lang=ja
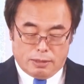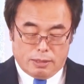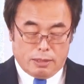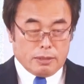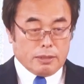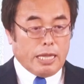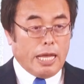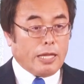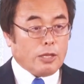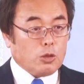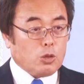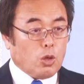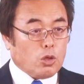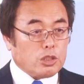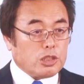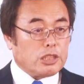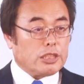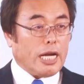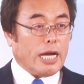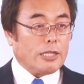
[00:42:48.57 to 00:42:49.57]
天道
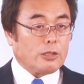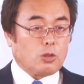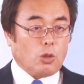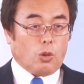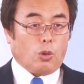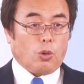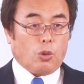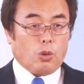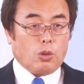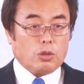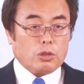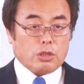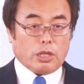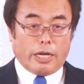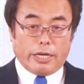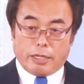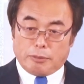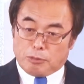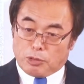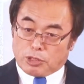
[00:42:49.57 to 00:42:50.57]
しないと
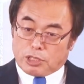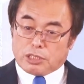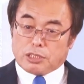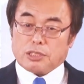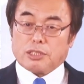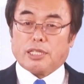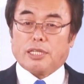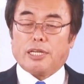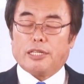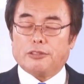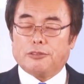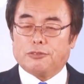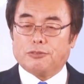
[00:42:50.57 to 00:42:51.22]
誰も気づかないの。